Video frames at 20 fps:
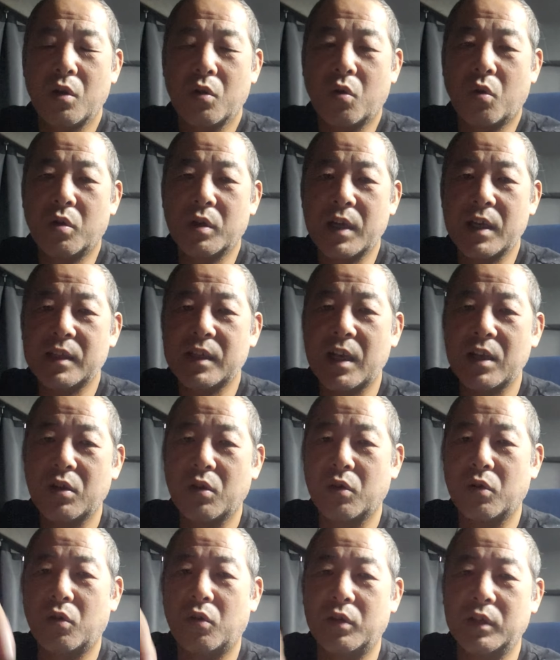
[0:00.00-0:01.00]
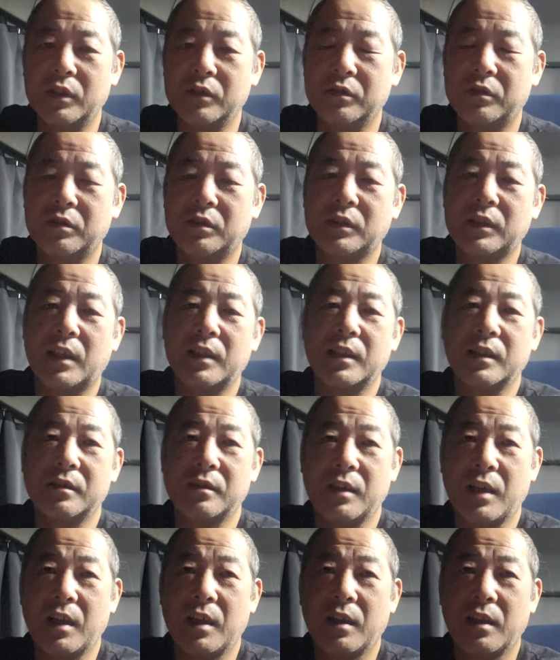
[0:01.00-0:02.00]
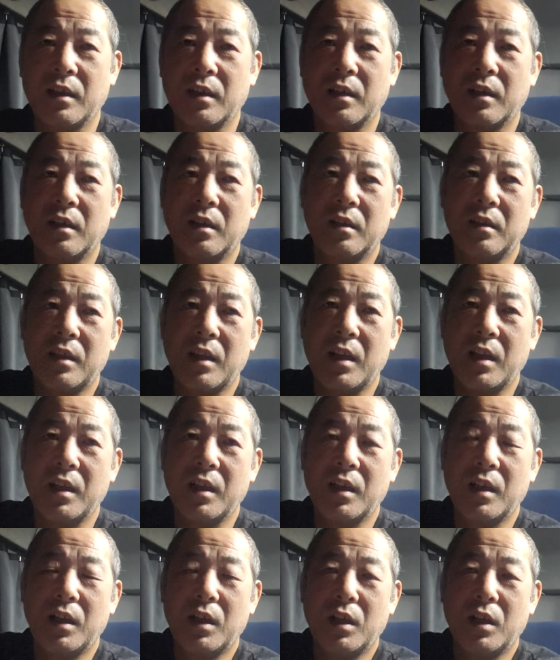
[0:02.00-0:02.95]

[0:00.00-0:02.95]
校内作業の方に移ったんですね。で、